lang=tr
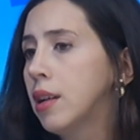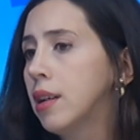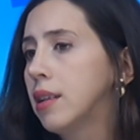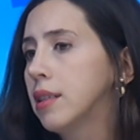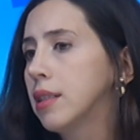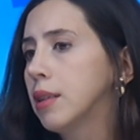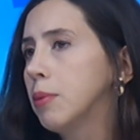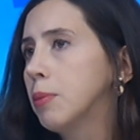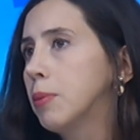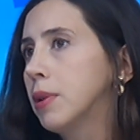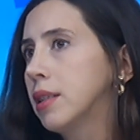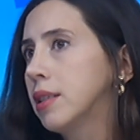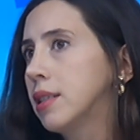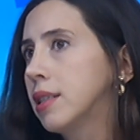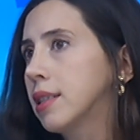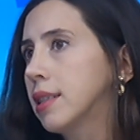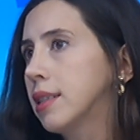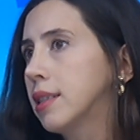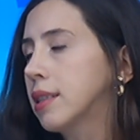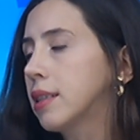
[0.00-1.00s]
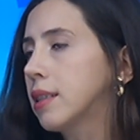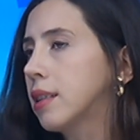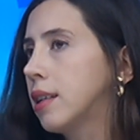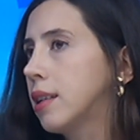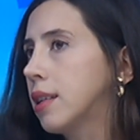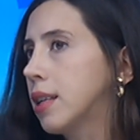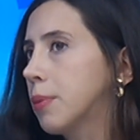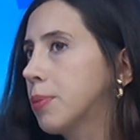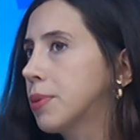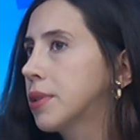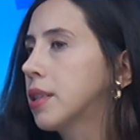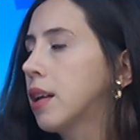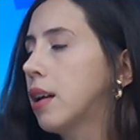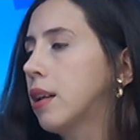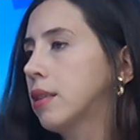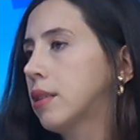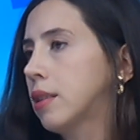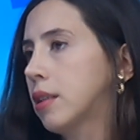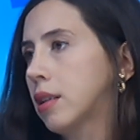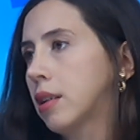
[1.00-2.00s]
Tabii bağışıklık e,
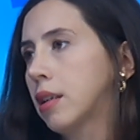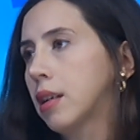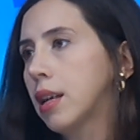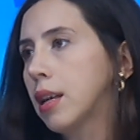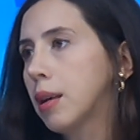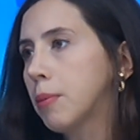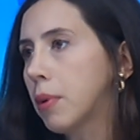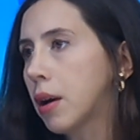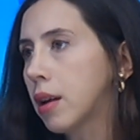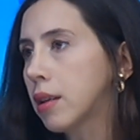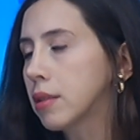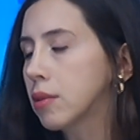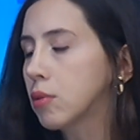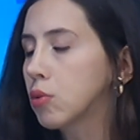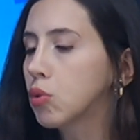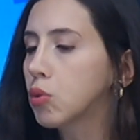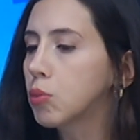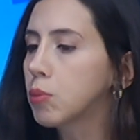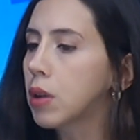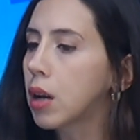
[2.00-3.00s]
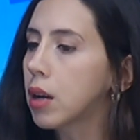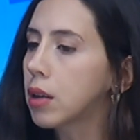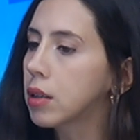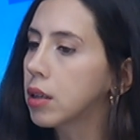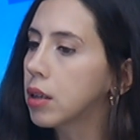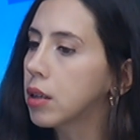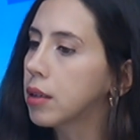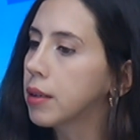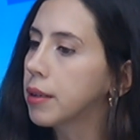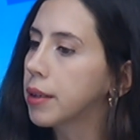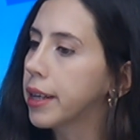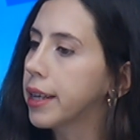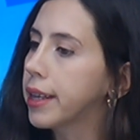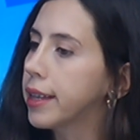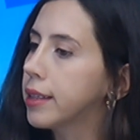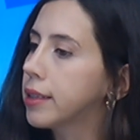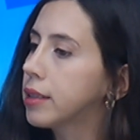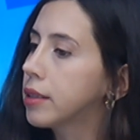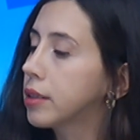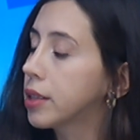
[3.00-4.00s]
yapısal da e, bazı durumlarda
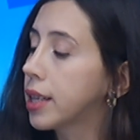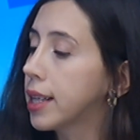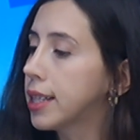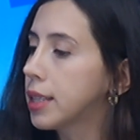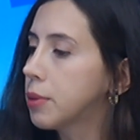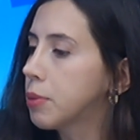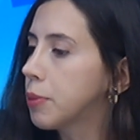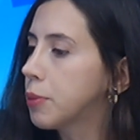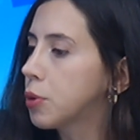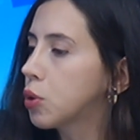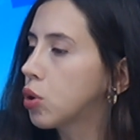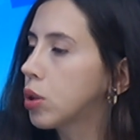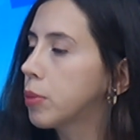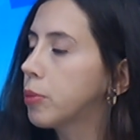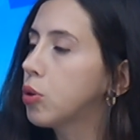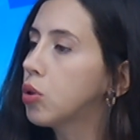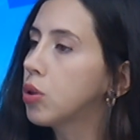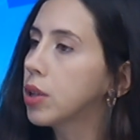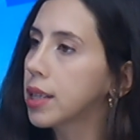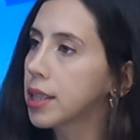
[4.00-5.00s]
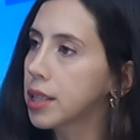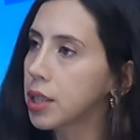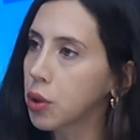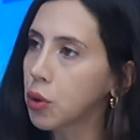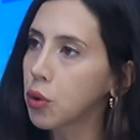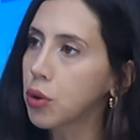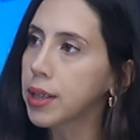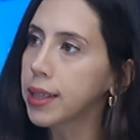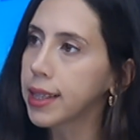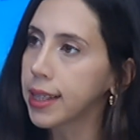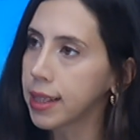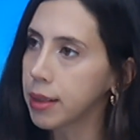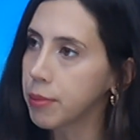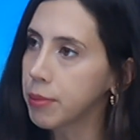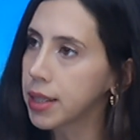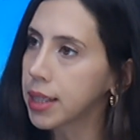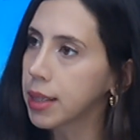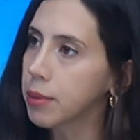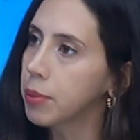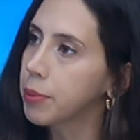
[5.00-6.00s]
e, gelişmemiş olabiliyor yaşa göre
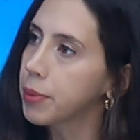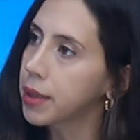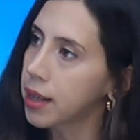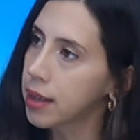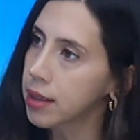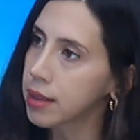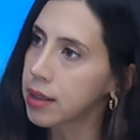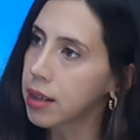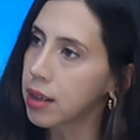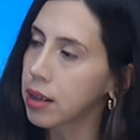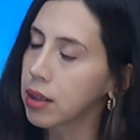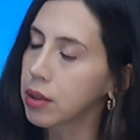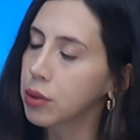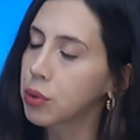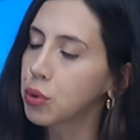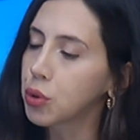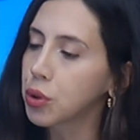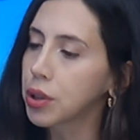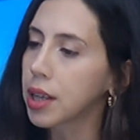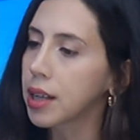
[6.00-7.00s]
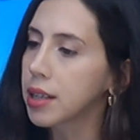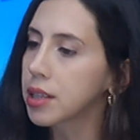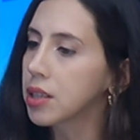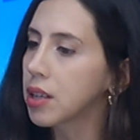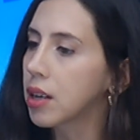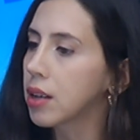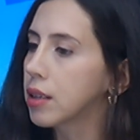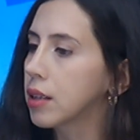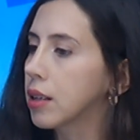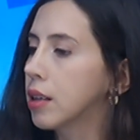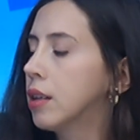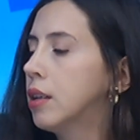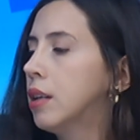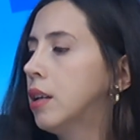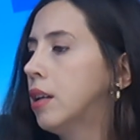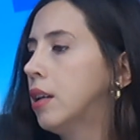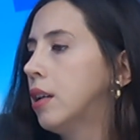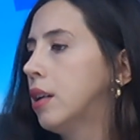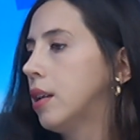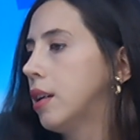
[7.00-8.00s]
dediğimiz gibi biraz daha küçük yaşlarda
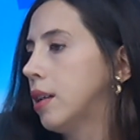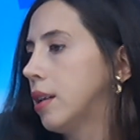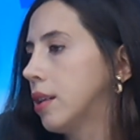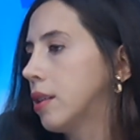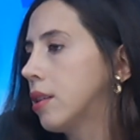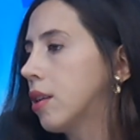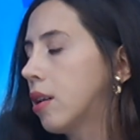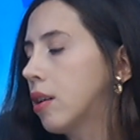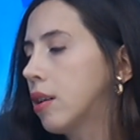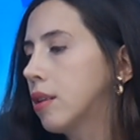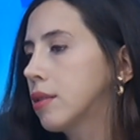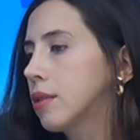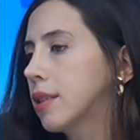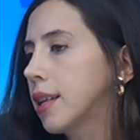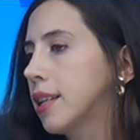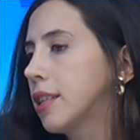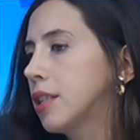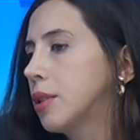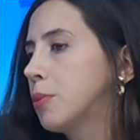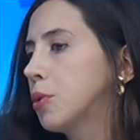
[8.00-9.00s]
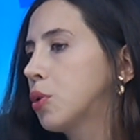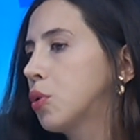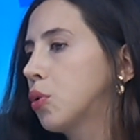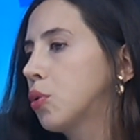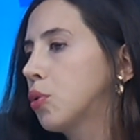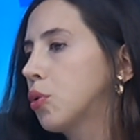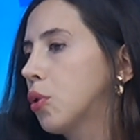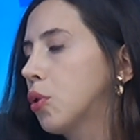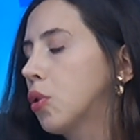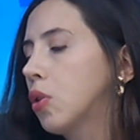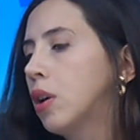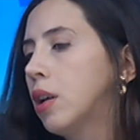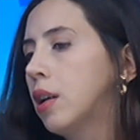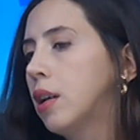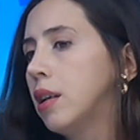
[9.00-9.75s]
e, daha az gelişmiş oluyor.